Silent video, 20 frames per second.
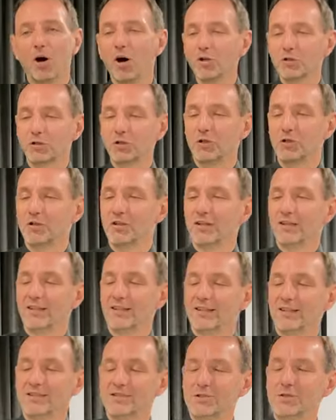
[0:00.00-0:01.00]
o to,
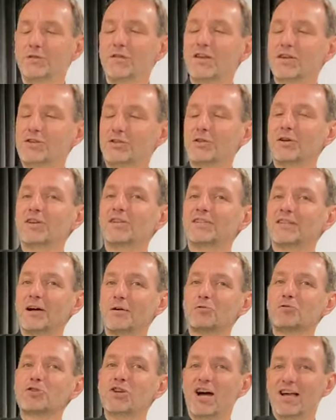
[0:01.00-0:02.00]
czy wiesz, co jest
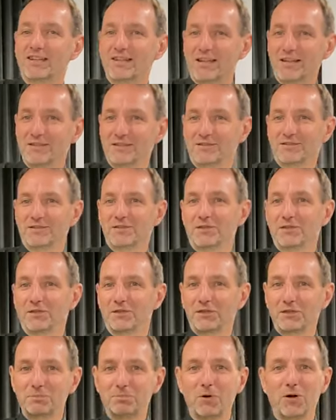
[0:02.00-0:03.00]
nauczane
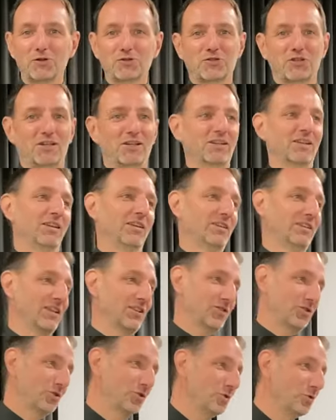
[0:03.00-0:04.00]
w zborze, na
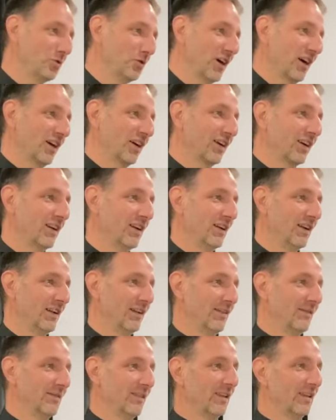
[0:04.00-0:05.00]
szkółkach,
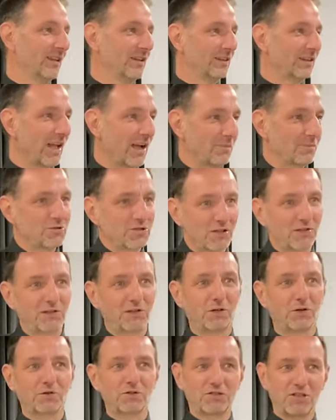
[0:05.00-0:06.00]
tam, gdzie
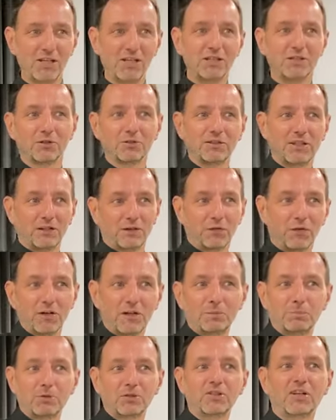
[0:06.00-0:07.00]
są, gdy idą na swoje
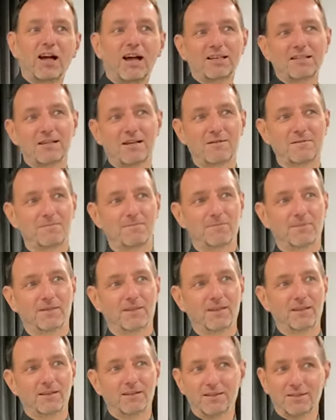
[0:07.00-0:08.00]
spotkania.
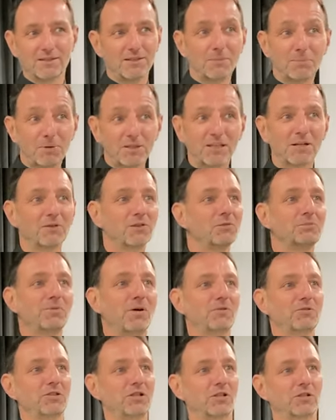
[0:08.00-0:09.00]
Nie pytam
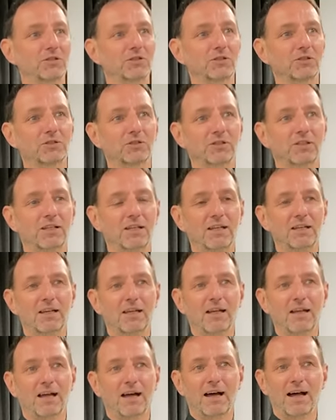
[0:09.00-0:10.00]
zupełnie o to.
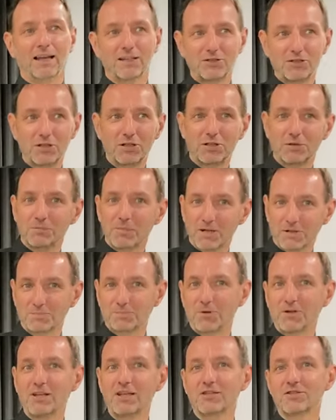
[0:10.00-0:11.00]
Ale czy ty masz
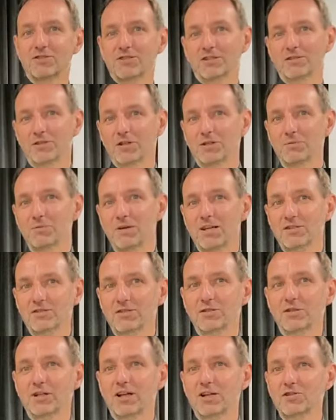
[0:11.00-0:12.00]
pojęcie, drogi
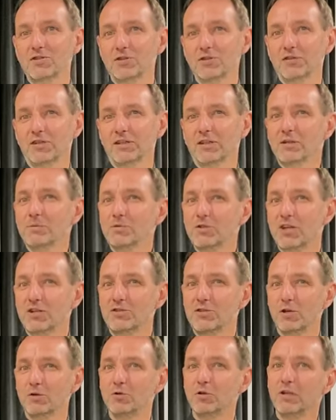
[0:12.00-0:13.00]
bracie, droga siostra, drogi
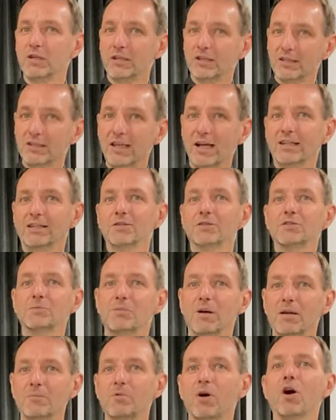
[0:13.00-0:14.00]
przyjacielu, jaki oni
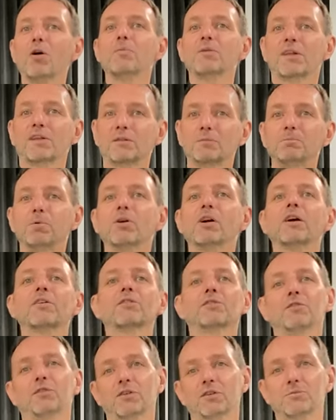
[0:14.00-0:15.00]
mają obraz Boga w
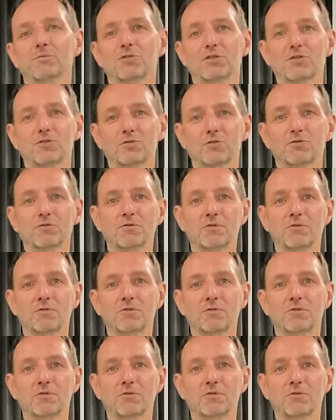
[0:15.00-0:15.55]
swoim życiu?